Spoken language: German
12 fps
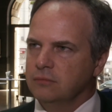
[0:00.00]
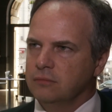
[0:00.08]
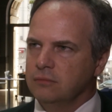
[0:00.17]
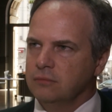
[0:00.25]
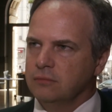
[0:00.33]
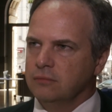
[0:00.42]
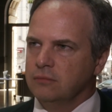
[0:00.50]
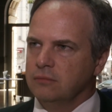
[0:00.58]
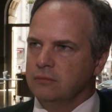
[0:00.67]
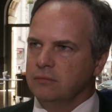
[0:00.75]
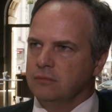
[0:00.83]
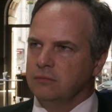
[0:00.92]
chinesischen
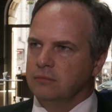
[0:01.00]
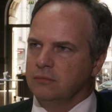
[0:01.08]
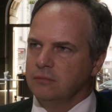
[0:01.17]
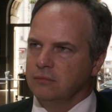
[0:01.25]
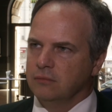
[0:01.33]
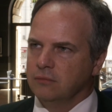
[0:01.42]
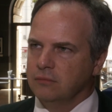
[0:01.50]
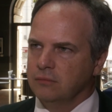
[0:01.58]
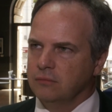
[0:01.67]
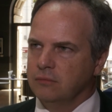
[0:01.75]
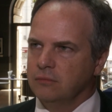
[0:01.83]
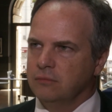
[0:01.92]
Markt in den nächsten
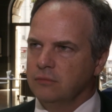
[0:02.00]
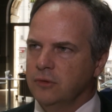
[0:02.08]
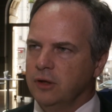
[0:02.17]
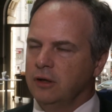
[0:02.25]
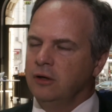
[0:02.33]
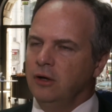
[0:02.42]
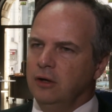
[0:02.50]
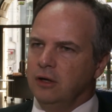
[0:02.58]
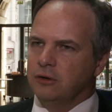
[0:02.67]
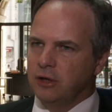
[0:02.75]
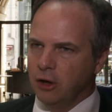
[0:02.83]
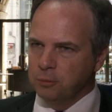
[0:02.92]
fünf Jahren? Ja,
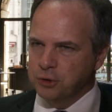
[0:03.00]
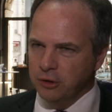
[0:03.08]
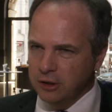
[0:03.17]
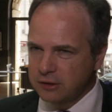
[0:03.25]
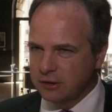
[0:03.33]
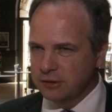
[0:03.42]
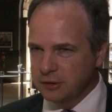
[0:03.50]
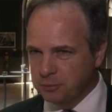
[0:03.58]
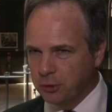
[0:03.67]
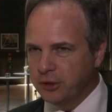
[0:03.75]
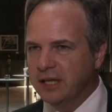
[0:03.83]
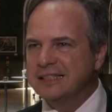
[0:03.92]
also ich glaube schon, dass das
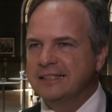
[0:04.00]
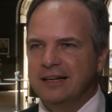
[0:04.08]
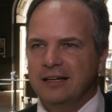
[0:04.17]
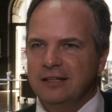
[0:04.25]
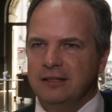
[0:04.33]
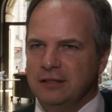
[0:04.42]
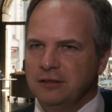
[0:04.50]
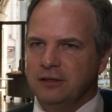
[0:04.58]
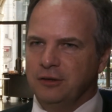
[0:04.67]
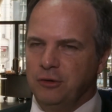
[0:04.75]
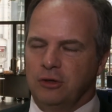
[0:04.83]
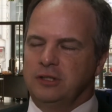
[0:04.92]
Potenzial
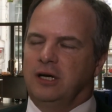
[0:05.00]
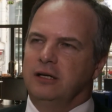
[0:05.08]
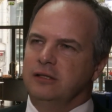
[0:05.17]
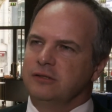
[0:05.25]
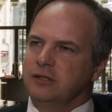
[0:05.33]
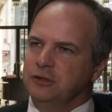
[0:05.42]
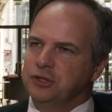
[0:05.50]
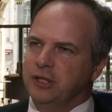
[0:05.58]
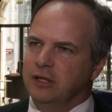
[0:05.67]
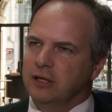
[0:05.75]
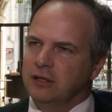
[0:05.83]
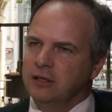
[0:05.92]
noch da ist in
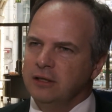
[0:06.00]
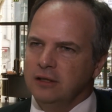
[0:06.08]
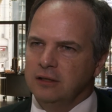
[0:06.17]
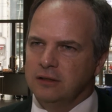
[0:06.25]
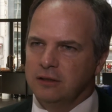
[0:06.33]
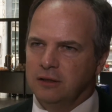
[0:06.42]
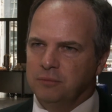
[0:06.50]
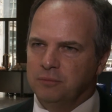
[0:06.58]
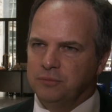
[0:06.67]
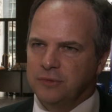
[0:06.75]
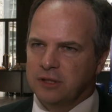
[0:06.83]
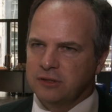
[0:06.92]
China.
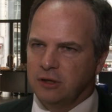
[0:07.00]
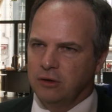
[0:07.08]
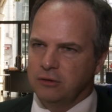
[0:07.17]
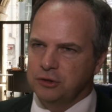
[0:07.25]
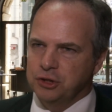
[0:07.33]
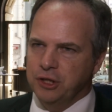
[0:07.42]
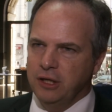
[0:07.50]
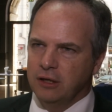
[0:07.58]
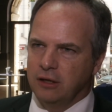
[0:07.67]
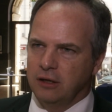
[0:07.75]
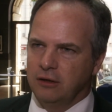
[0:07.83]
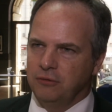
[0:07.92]
Ähm, dass auch
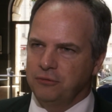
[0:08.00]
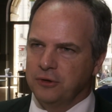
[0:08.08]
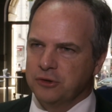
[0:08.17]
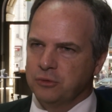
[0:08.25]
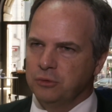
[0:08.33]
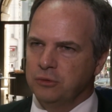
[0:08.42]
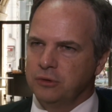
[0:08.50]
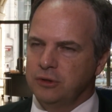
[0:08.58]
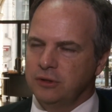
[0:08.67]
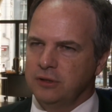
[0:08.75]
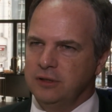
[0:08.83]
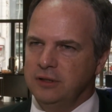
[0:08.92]
China
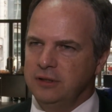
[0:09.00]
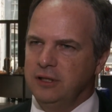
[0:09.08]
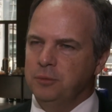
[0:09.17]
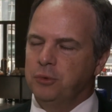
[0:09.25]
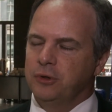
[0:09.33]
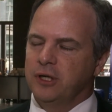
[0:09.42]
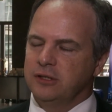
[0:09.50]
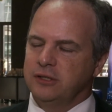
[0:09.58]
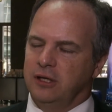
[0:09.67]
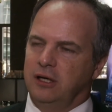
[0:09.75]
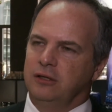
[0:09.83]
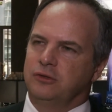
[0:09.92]
versucht, die
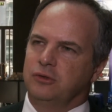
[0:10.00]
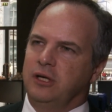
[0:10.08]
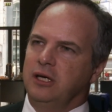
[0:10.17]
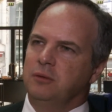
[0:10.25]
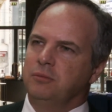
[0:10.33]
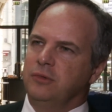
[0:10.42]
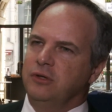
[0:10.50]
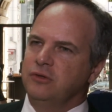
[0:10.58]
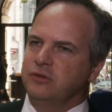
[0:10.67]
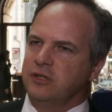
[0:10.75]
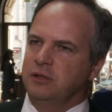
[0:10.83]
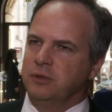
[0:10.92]
Potenziale zu heben, die sie
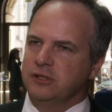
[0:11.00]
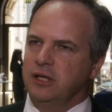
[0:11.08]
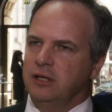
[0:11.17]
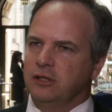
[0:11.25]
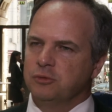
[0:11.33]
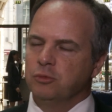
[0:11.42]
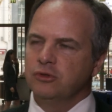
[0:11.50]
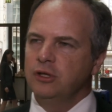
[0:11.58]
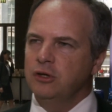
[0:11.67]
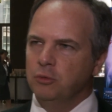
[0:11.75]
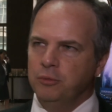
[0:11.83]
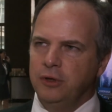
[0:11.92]
selber sehen. Das muss
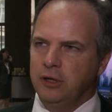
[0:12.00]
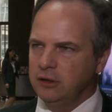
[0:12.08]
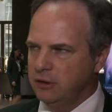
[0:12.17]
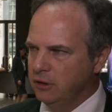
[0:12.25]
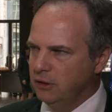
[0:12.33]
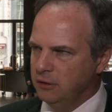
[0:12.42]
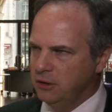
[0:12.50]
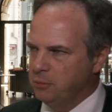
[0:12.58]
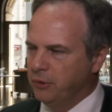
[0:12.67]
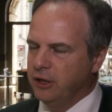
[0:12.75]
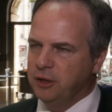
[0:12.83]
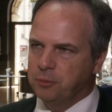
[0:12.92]
nicht unbedingt die, die
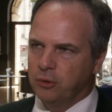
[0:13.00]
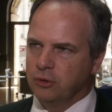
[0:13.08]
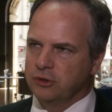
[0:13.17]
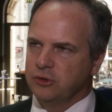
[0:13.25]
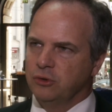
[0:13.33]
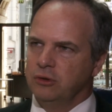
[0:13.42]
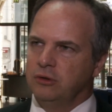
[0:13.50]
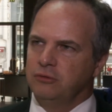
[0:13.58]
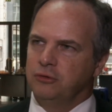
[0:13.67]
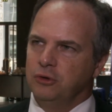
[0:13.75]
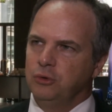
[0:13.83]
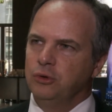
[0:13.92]
Billigproduktion
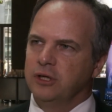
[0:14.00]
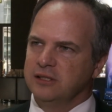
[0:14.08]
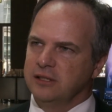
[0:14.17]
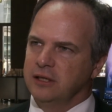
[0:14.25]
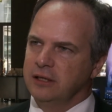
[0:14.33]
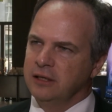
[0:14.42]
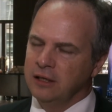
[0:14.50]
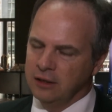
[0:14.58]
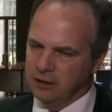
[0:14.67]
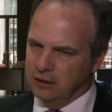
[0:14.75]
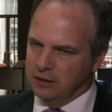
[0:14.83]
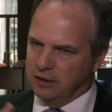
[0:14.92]
von Gütern sein.
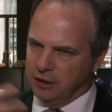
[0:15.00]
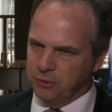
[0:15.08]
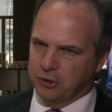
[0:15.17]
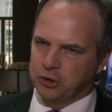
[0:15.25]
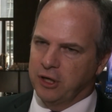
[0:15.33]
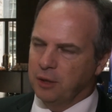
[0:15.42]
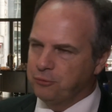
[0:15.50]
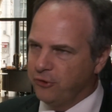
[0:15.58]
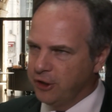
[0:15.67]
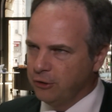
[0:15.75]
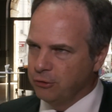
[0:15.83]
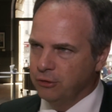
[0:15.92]
Da gibt es ja schon
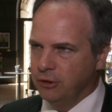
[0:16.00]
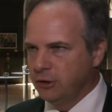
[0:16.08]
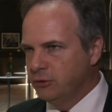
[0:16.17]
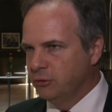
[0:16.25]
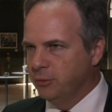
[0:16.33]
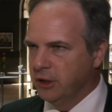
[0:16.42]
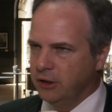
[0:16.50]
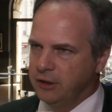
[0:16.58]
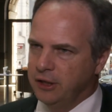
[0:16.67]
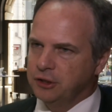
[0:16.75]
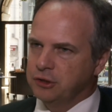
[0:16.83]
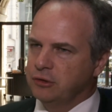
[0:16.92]
Abwanderungen in Richtung
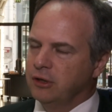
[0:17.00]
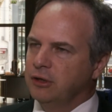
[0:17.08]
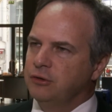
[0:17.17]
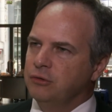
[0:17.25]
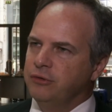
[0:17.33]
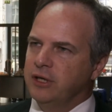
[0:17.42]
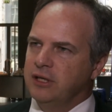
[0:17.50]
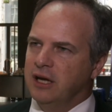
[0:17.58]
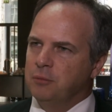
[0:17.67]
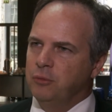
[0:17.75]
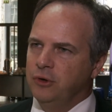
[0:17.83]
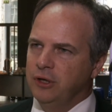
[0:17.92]
Bangladesch oder in Richtung
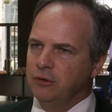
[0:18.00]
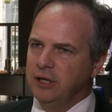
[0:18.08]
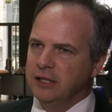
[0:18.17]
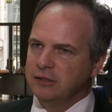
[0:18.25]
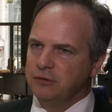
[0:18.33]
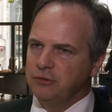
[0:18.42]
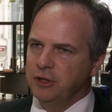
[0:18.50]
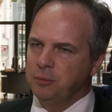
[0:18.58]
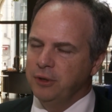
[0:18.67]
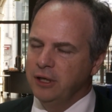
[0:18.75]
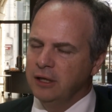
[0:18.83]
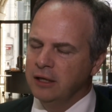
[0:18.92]
Vietnam und Indonesien,
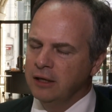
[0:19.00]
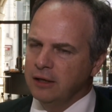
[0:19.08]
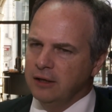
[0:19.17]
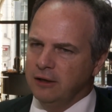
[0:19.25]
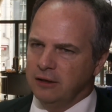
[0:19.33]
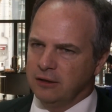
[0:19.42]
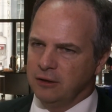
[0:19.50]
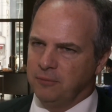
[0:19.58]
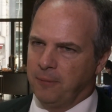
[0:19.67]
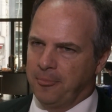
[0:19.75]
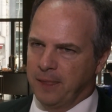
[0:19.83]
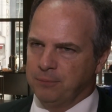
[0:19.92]
Philippinen.
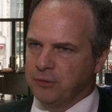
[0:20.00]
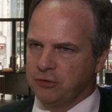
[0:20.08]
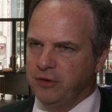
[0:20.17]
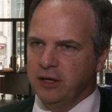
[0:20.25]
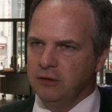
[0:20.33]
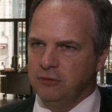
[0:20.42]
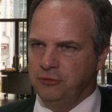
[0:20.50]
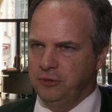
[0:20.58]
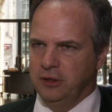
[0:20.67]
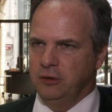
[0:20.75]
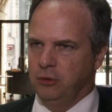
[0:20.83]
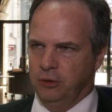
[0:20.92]
Ähm, das werden
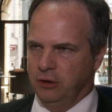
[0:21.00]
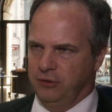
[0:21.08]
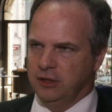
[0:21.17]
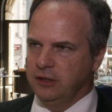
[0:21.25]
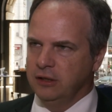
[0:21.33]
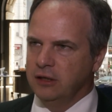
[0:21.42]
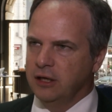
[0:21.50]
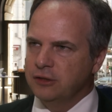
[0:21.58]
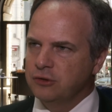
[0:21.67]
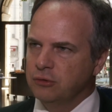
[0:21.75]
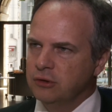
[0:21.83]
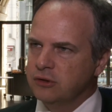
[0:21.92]
viel höherwertige
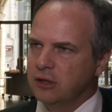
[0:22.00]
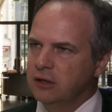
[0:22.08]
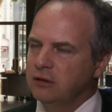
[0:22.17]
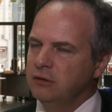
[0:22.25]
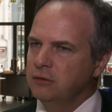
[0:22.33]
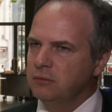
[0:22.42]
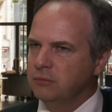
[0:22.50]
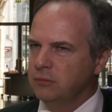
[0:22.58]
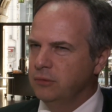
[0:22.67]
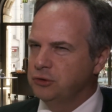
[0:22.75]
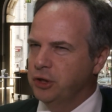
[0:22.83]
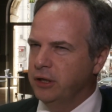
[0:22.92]
Leistungen sein.
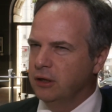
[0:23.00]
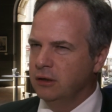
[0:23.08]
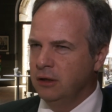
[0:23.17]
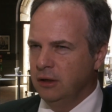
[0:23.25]
China